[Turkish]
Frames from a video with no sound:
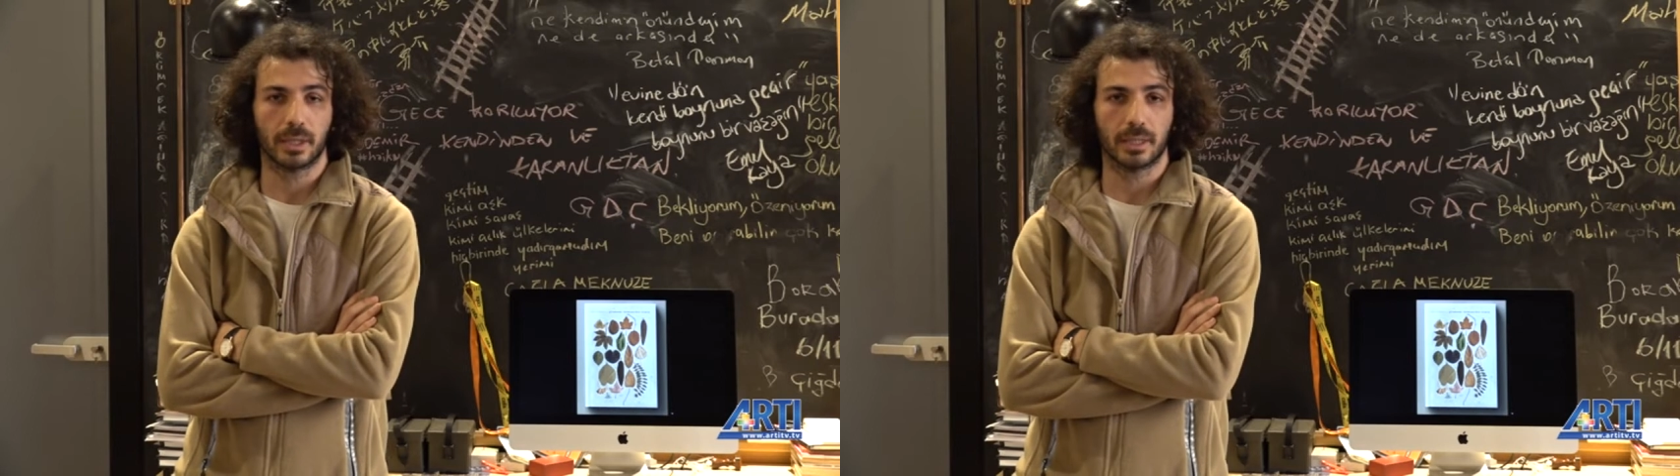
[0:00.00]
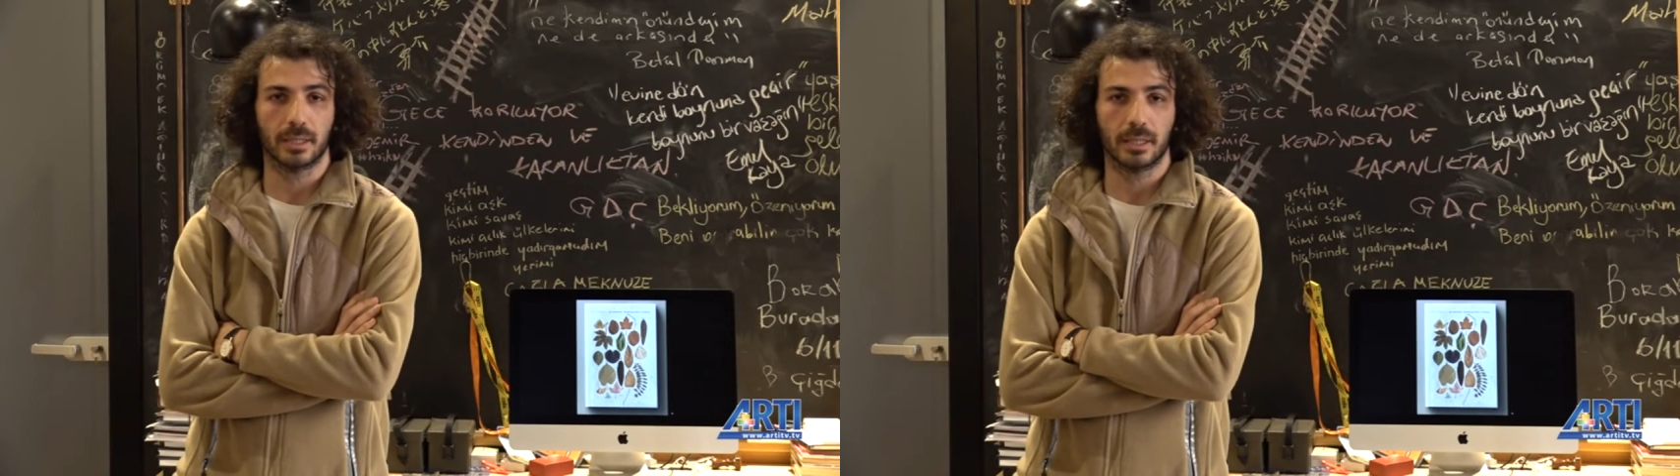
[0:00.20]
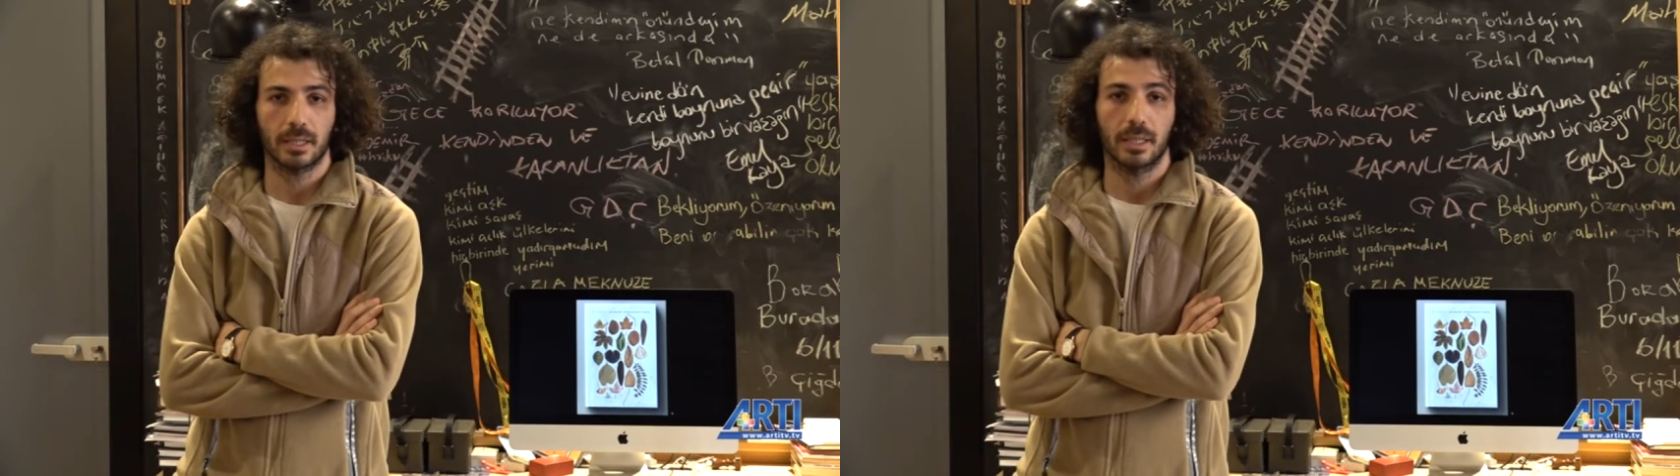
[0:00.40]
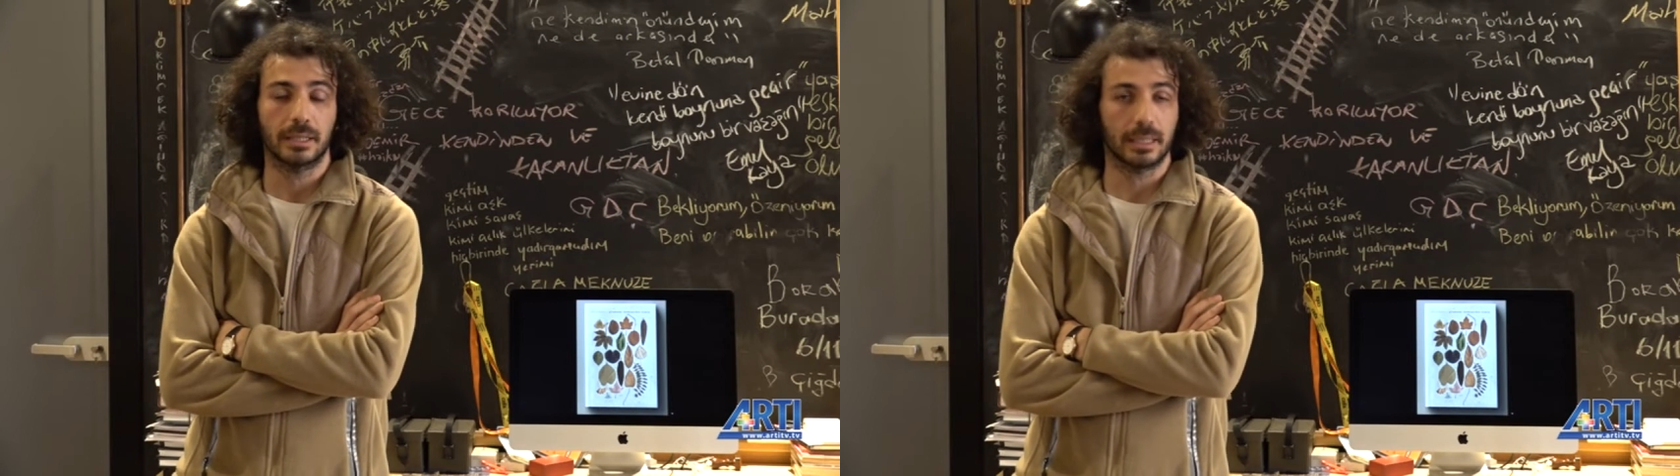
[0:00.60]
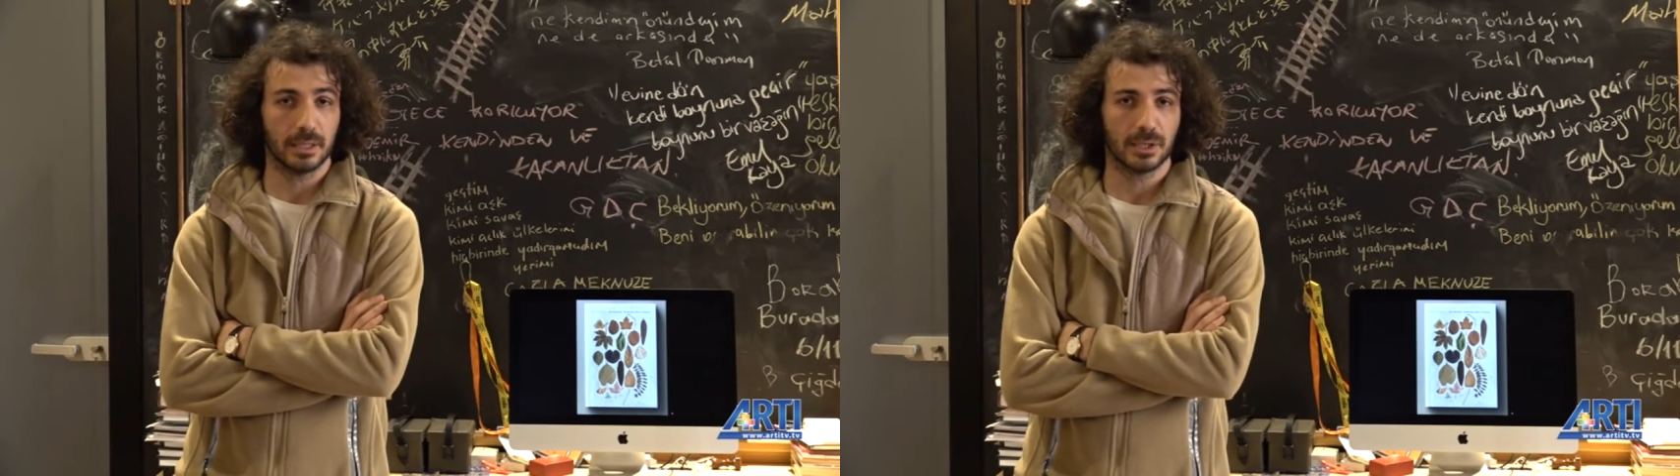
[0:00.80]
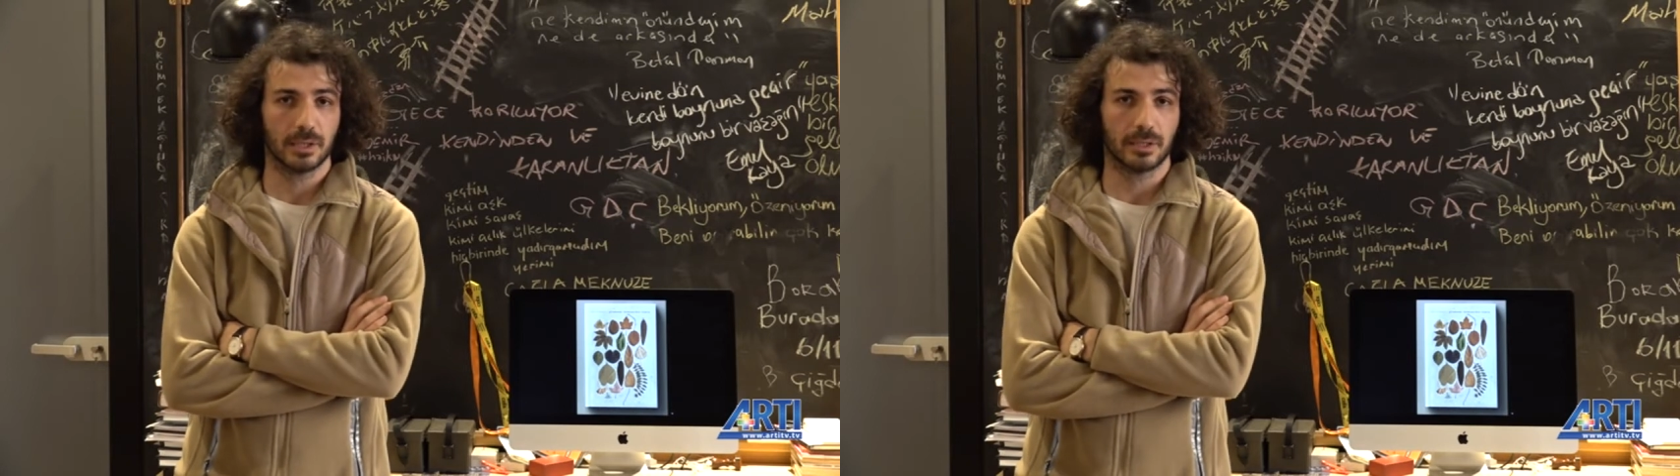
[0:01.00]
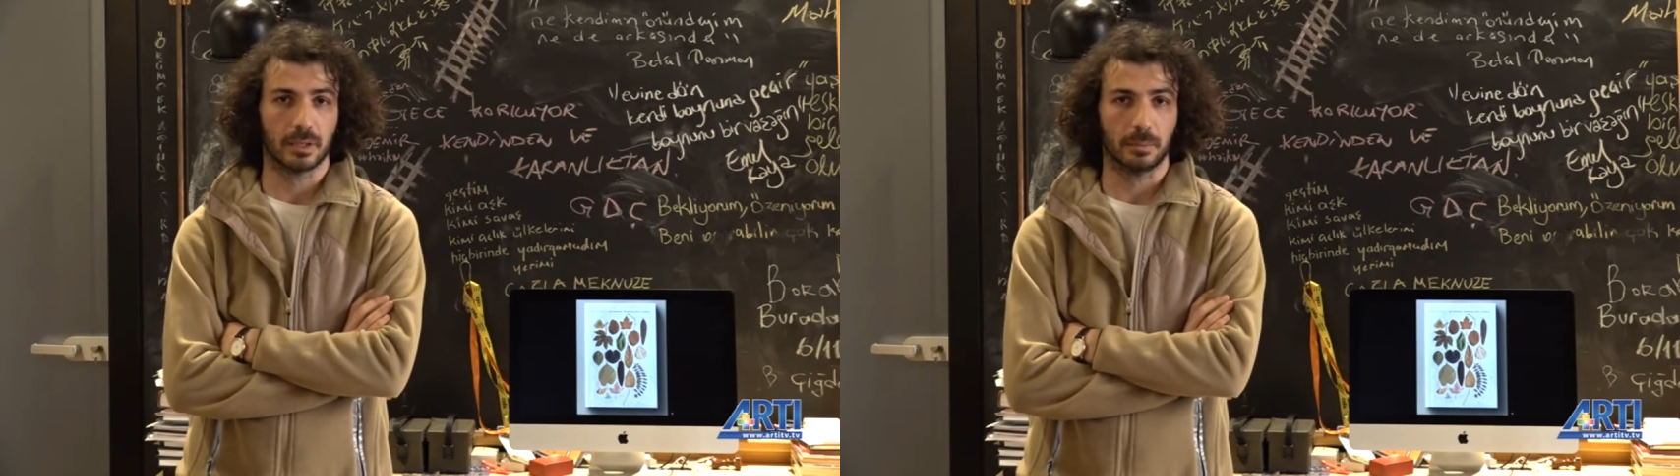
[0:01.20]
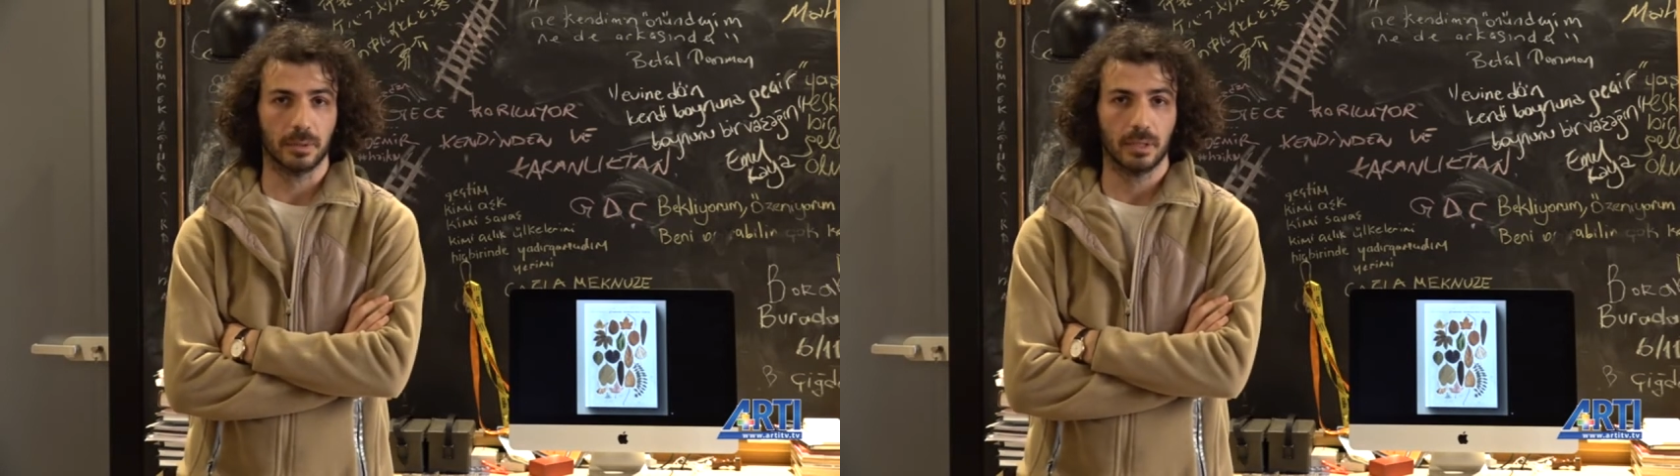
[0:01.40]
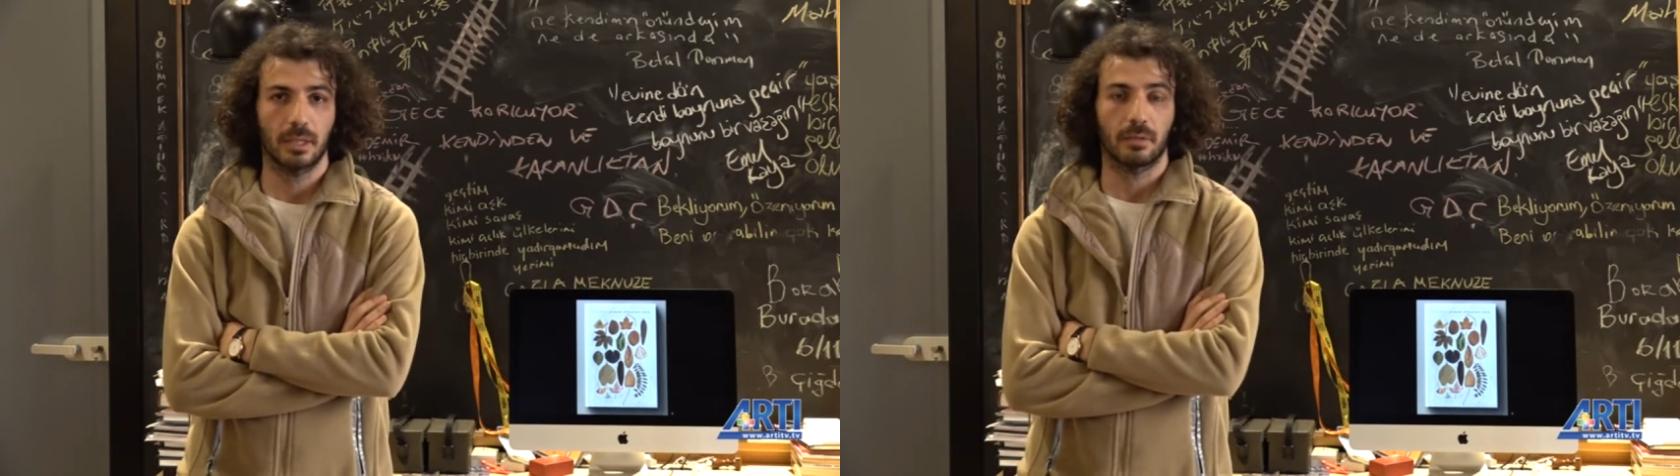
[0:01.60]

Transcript: kadar 7 şiir kitabı